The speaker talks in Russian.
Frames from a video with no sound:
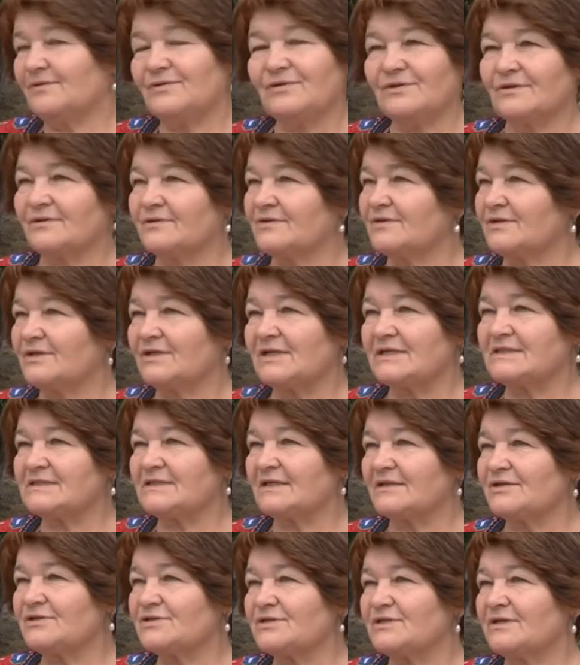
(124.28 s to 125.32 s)
нет,
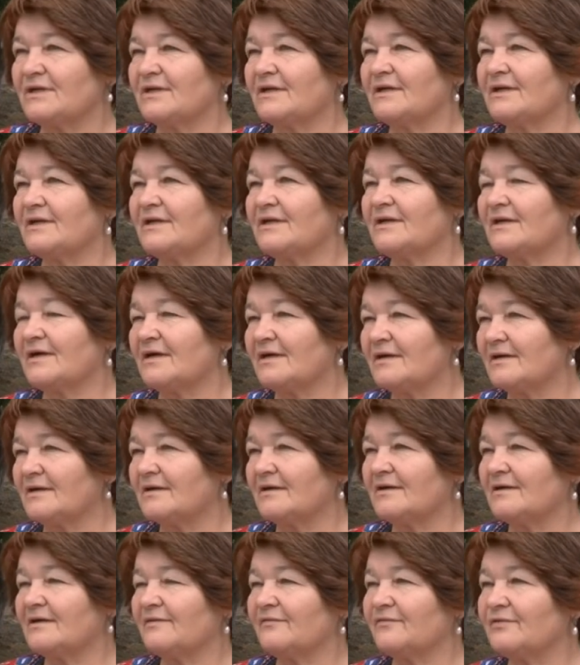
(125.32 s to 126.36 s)
недостаточно.
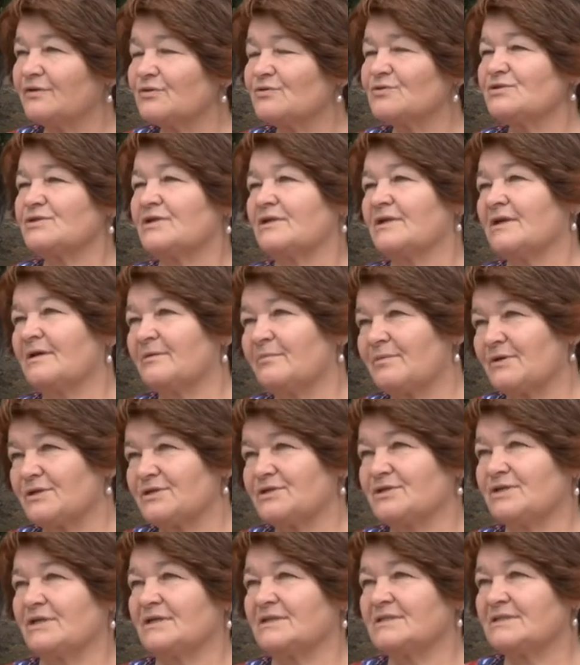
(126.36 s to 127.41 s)
Я вынуждена
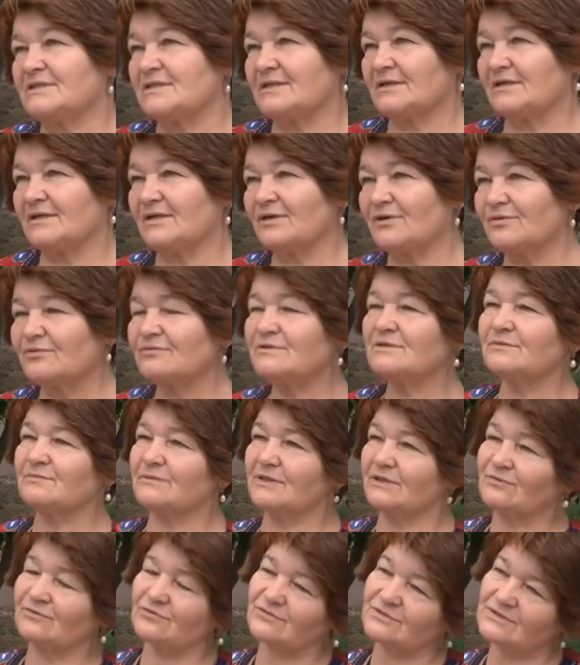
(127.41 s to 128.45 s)
обращаться к людям,
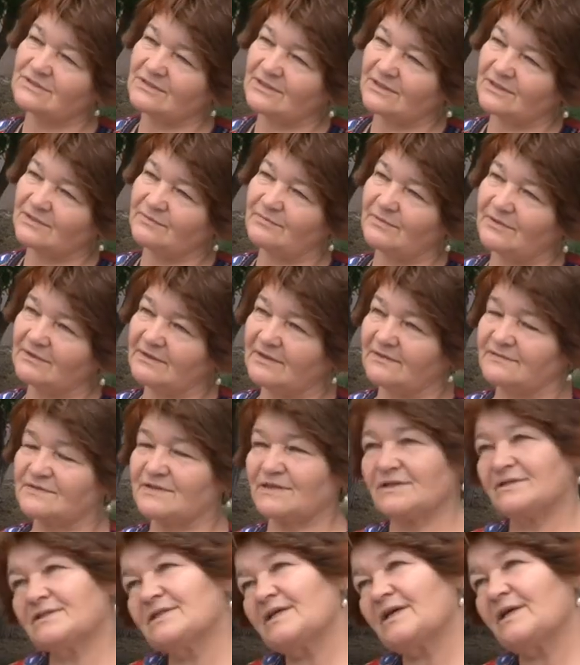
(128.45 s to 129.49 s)
которые знают
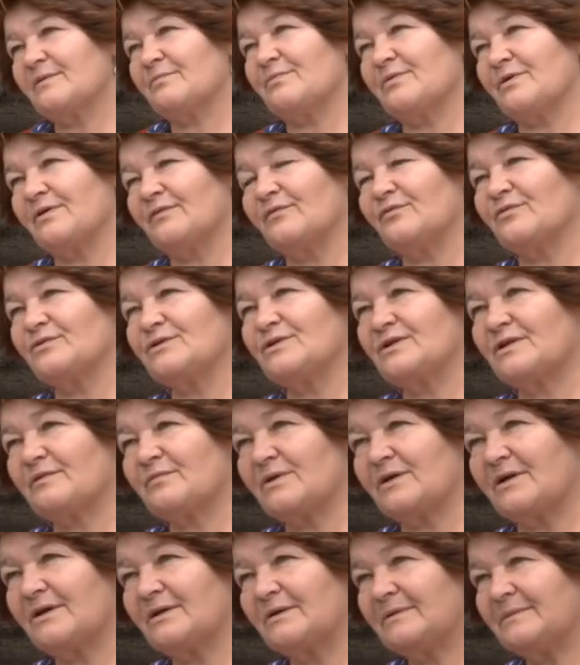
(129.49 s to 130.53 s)
молдавский язык и переводят
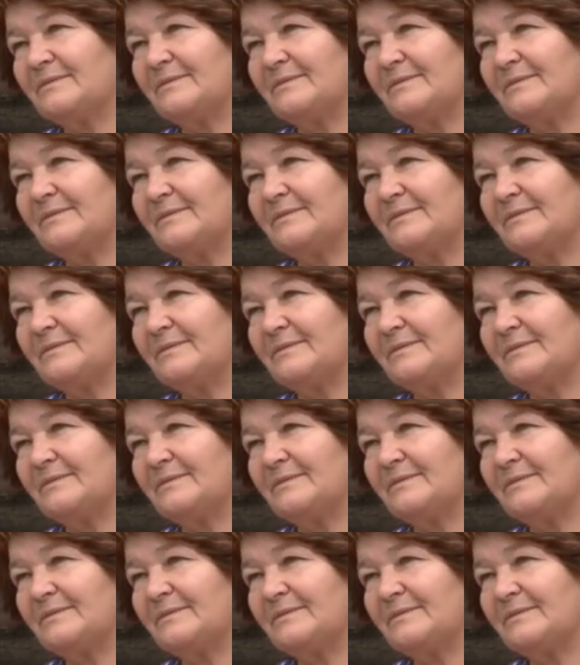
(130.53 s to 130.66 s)
мне.